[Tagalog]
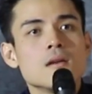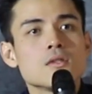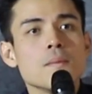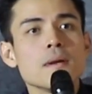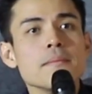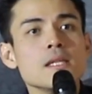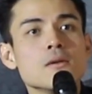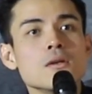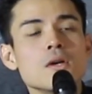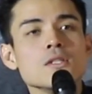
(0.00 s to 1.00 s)
Sobrang
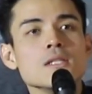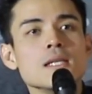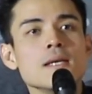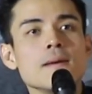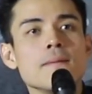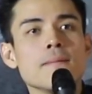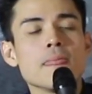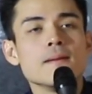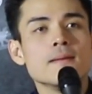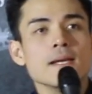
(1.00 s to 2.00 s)
metikuloso ni
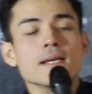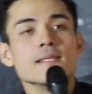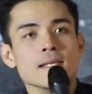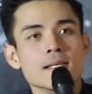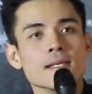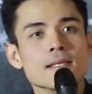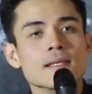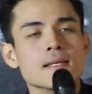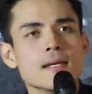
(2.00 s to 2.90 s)
Direk Sigrid.